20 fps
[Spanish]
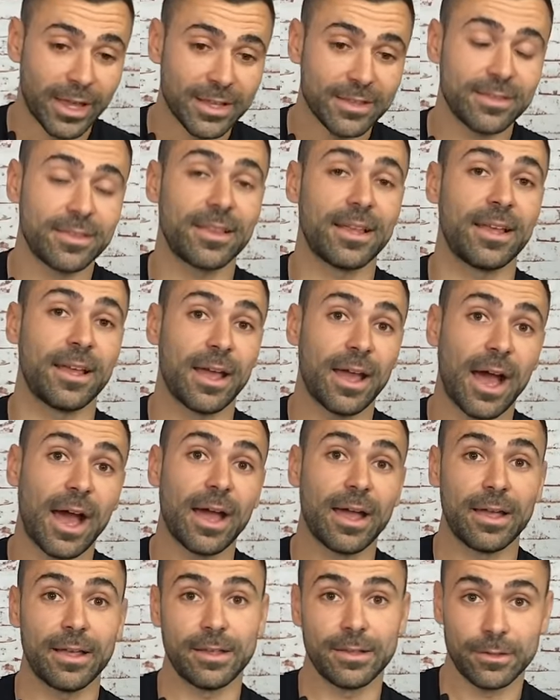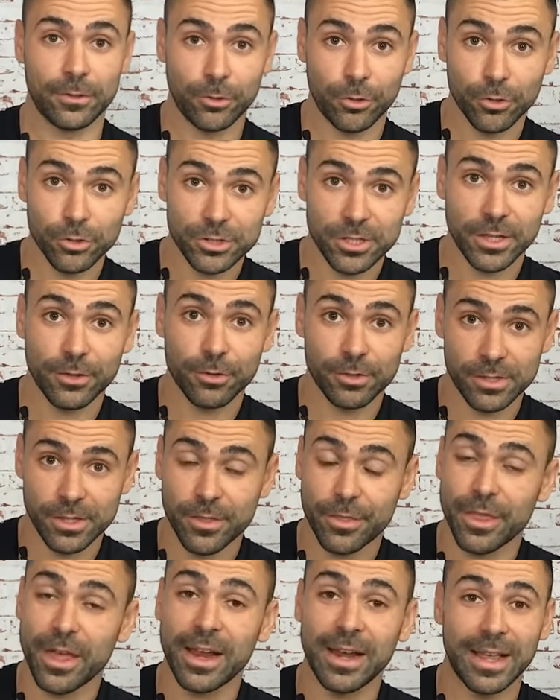este, no siendo
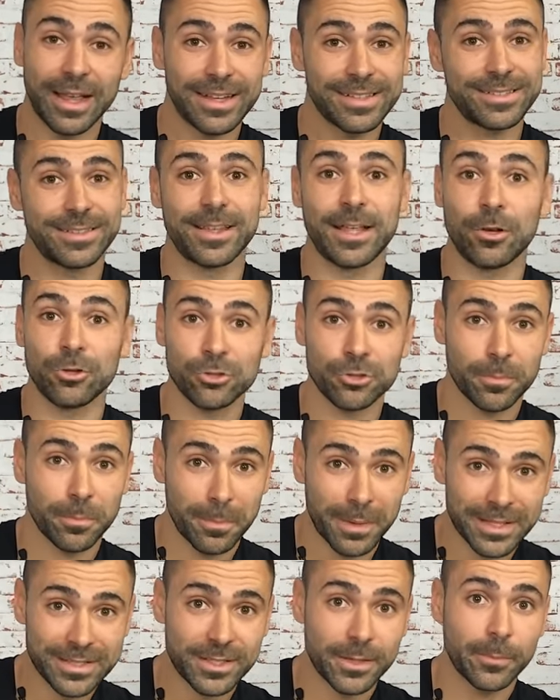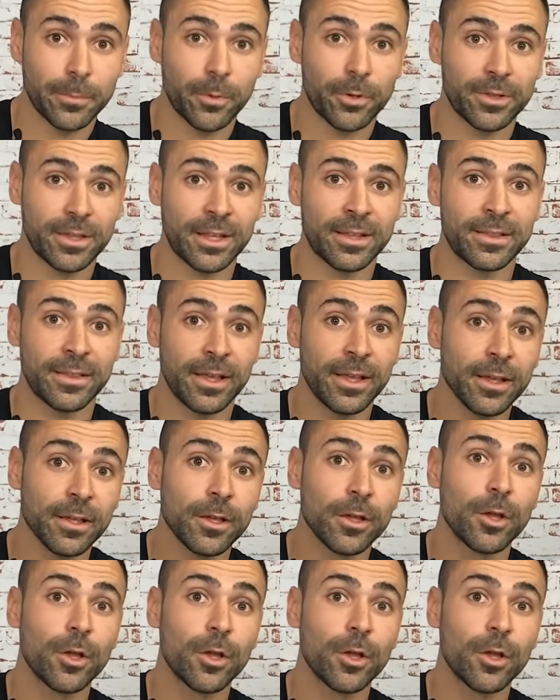esencial, es de los más importantes,